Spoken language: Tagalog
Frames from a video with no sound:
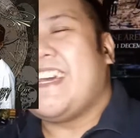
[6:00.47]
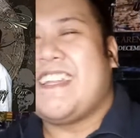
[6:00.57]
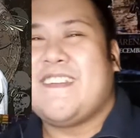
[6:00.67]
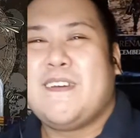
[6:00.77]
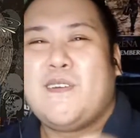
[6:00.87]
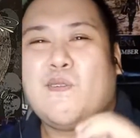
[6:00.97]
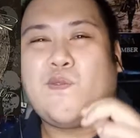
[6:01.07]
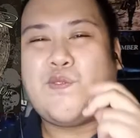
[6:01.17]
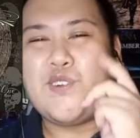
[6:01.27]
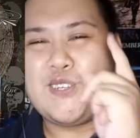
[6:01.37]
And
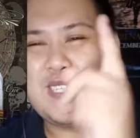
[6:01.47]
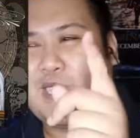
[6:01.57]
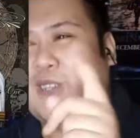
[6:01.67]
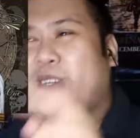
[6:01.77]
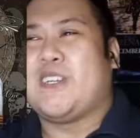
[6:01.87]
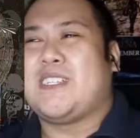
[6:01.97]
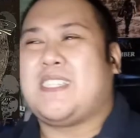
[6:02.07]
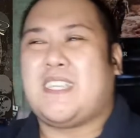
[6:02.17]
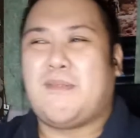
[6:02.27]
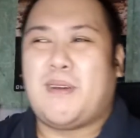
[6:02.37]
for sure,
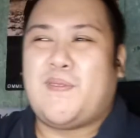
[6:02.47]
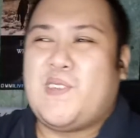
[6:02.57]
some of